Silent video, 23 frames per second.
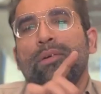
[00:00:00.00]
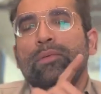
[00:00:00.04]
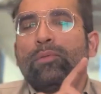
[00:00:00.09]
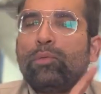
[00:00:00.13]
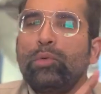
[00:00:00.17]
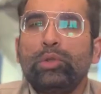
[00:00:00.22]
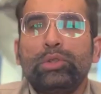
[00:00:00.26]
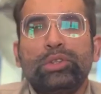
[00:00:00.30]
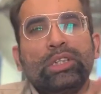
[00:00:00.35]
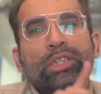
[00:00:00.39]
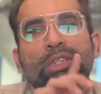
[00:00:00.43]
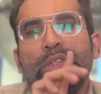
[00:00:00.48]

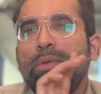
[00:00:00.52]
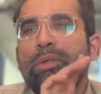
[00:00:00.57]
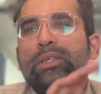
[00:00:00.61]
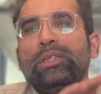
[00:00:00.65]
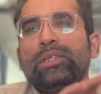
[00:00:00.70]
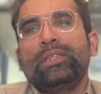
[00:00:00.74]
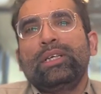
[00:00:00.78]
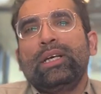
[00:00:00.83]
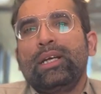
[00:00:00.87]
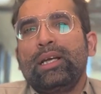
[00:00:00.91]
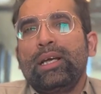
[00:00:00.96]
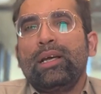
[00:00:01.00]
वो चेंज होने
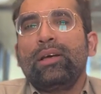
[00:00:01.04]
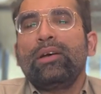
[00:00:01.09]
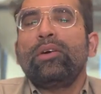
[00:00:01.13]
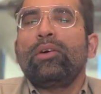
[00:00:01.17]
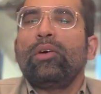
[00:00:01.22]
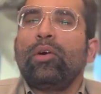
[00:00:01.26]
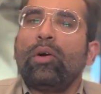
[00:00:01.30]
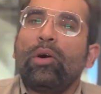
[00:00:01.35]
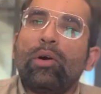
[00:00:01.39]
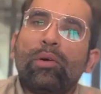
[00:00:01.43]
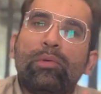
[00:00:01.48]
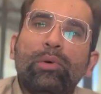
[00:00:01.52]
जा रहा है
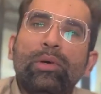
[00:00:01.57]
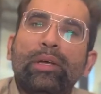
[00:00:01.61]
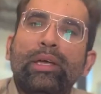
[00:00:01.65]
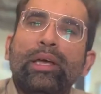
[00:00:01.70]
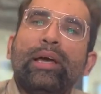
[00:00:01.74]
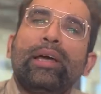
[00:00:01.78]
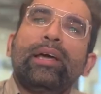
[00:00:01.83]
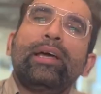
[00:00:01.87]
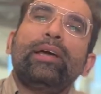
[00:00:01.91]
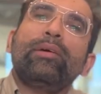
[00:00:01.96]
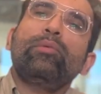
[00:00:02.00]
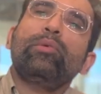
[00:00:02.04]
और वो
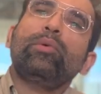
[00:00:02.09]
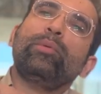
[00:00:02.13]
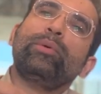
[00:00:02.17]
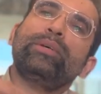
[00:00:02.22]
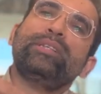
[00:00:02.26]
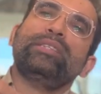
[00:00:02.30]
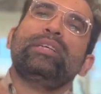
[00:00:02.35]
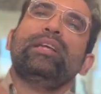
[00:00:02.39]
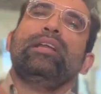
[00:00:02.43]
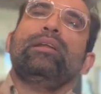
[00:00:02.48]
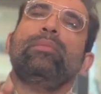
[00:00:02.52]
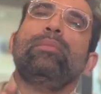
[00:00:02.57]
क्या है वो
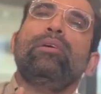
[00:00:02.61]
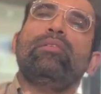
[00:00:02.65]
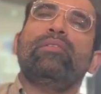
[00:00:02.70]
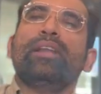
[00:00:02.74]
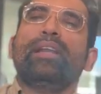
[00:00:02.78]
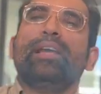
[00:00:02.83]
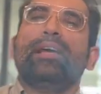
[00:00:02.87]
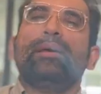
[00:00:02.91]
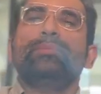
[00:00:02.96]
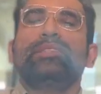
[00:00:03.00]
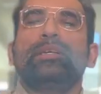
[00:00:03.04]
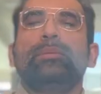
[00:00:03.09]
क्वेश्चन नंबर
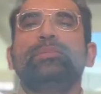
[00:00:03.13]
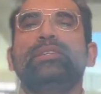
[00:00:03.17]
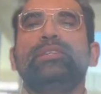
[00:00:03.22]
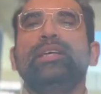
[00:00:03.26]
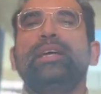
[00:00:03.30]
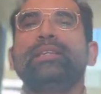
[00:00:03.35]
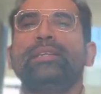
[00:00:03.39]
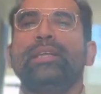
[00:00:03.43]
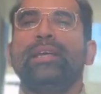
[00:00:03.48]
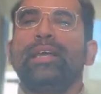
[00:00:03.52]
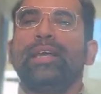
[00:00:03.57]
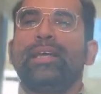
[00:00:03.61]
वन है हम सब
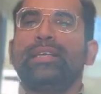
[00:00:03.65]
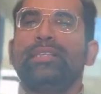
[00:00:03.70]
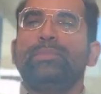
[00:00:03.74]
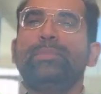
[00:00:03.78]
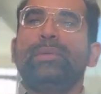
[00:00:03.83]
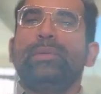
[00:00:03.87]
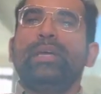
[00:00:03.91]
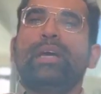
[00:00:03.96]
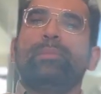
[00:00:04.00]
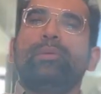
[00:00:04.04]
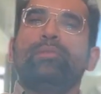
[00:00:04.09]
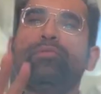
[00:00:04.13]
जानते हैं कि एस
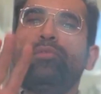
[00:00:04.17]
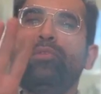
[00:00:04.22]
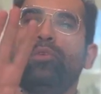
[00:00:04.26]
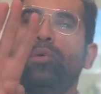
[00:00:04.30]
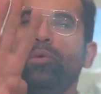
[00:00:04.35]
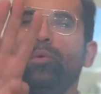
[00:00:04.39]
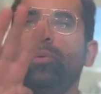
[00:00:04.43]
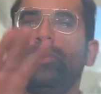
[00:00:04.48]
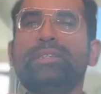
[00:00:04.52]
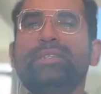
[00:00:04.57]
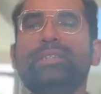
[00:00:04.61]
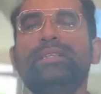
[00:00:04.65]
में फोर
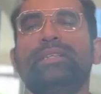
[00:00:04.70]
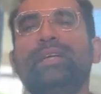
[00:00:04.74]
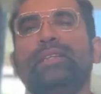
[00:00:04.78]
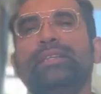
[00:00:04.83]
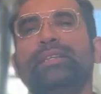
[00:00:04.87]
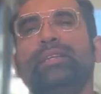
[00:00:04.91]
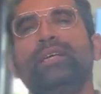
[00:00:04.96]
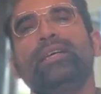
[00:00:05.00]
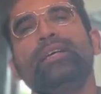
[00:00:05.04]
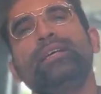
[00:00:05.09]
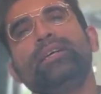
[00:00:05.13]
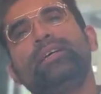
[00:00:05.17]
क्वेश्चन
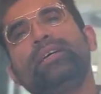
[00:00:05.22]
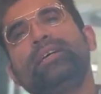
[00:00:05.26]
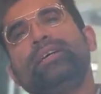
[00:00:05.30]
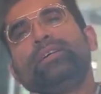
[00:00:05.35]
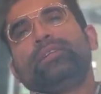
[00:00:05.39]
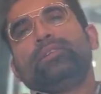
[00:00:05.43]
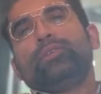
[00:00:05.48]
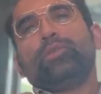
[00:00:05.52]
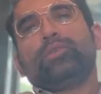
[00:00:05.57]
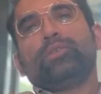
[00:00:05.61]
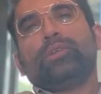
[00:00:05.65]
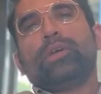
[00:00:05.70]
आते हैं
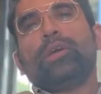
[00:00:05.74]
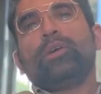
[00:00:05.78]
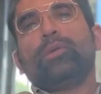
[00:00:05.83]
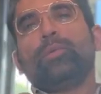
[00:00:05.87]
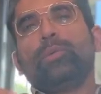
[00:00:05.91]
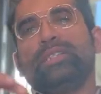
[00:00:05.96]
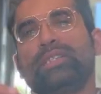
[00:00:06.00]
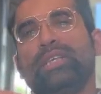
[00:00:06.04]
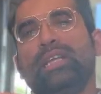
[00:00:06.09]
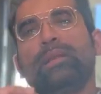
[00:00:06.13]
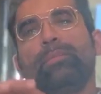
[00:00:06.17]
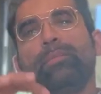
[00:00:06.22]
तो उसका
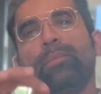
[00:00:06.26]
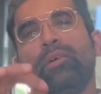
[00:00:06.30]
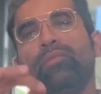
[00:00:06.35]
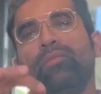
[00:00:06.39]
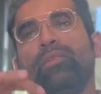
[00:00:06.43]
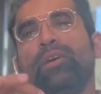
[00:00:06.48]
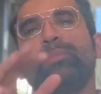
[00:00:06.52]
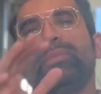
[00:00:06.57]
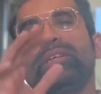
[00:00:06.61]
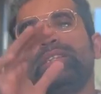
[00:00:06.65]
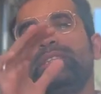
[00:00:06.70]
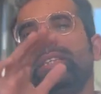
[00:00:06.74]
क्वेश्चन नंबर
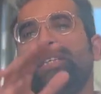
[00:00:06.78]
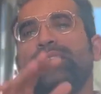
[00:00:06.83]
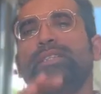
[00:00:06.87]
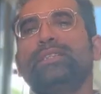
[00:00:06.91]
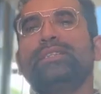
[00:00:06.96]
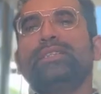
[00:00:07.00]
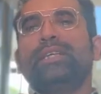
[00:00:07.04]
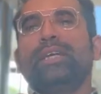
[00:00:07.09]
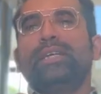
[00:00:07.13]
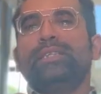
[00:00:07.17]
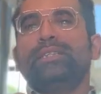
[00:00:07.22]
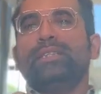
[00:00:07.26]
वन में
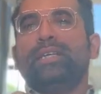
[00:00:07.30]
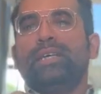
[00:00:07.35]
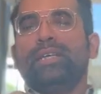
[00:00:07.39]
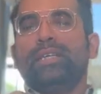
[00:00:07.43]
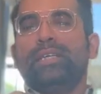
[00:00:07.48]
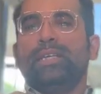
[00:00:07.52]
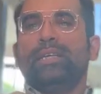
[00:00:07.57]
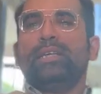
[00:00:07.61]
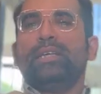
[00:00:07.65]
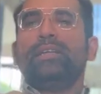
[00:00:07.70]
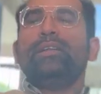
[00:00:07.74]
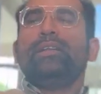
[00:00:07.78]
चेंजेस आने जा
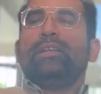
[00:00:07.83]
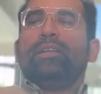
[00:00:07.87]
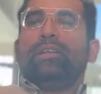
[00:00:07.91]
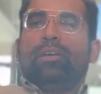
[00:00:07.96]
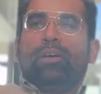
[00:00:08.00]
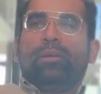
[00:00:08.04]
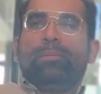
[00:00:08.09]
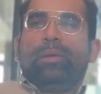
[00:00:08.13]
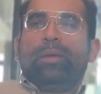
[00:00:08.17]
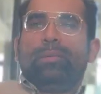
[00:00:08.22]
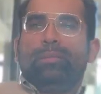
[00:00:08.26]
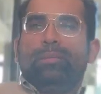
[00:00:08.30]
रही है
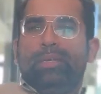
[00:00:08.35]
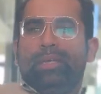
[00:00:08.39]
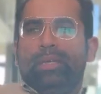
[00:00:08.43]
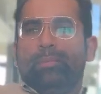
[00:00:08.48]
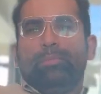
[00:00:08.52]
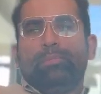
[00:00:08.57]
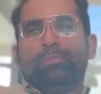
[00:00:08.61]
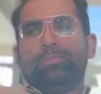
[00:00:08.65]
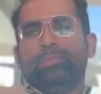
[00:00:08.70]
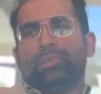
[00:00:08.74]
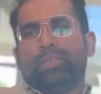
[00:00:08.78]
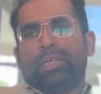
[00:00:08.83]
और मैं भी
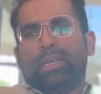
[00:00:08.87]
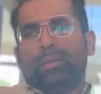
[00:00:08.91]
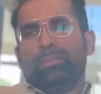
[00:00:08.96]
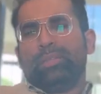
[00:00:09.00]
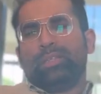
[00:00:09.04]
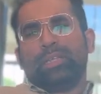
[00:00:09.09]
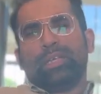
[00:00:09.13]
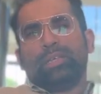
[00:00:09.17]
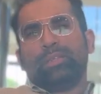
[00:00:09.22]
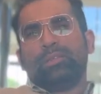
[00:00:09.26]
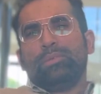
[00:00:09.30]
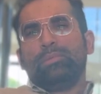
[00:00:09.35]
ये
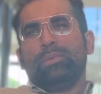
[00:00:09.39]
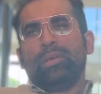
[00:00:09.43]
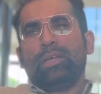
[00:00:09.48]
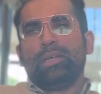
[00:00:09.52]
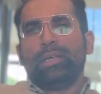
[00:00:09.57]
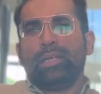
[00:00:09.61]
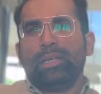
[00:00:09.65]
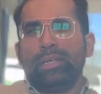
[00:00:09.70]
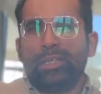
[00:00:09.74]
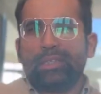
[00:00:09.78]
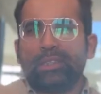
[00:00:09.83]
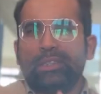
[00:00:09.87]
साबित कर दूंगा
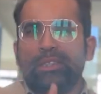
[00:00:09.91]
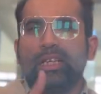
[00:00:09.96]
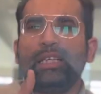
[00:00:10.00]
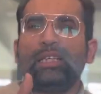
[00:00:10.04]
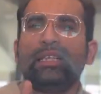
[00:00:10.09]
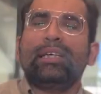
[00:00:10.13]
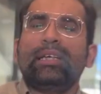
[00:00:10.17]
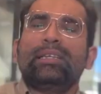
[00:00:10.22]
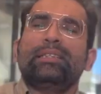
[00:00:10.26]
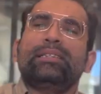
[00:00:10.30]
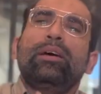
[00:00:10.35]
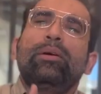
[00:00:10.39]
कि ये चेंज
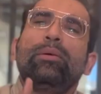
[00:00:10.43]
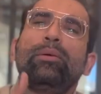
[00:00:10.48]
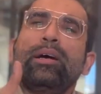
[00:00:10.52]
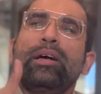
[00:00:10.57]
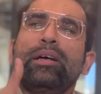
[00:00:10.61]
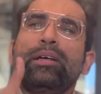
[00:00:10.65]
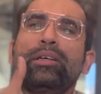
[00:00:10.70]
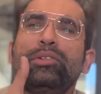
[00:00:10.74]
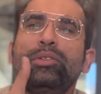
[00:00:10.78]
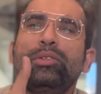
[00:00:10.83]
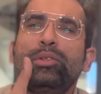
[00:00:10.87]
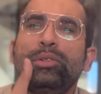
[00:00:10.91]
ऐसा होगा
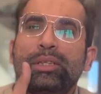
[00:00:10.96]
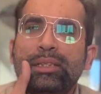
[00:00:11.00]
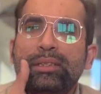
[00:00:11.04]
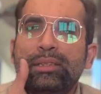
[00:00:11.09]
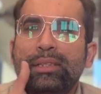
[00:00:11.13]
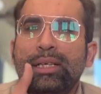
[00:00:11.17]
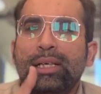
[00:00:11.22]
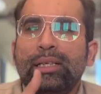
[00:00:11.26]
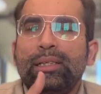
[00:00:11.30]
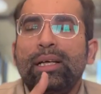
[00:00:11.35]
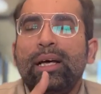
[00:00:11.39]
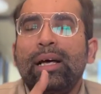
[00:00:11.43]
कि जो शायद
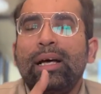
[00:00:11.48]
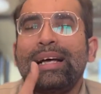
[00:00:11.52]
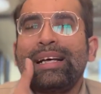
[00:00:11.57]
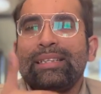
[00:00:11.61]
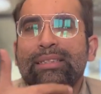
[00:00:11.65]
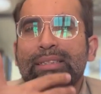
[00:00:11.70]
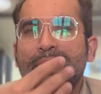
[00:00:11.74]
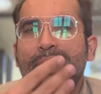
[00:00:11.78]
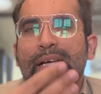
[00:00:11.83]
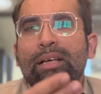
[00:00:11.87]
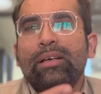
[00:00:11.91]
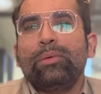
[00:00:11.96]
ज़्यादा
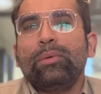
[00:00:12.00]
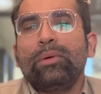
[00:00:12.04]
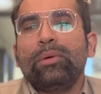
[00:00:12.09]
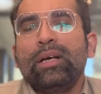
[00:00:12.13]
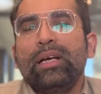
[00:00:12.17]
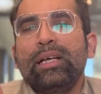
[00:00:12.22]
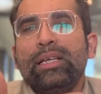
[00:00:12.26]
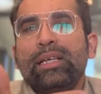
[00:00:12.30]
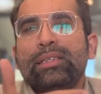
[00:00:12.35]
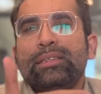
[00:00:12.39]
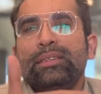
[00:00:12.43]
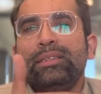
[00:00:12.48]
आसान होगा
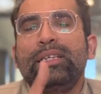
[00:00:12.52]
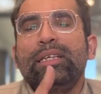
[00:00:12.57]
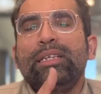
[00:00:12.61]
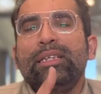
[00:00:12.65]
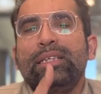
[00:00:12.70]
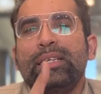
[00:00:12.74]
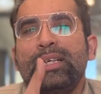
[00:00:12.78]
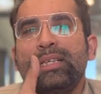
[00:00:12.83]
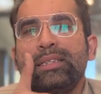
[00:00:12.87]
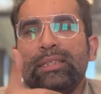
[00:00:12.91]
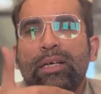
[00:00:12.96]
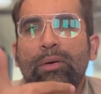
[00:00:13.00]
या
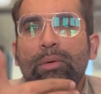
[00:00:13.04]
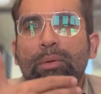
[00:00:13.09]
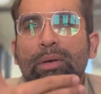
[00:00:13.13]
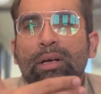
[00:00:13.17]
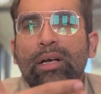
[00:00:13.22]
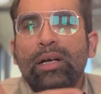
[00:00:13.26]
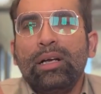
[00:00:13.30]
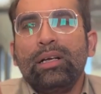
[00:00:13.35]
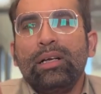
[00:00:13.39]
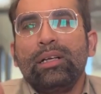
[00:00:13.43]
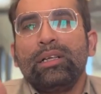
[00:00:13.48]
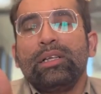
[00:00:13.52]
चेंज ऐसा
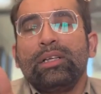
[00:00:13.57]
होगा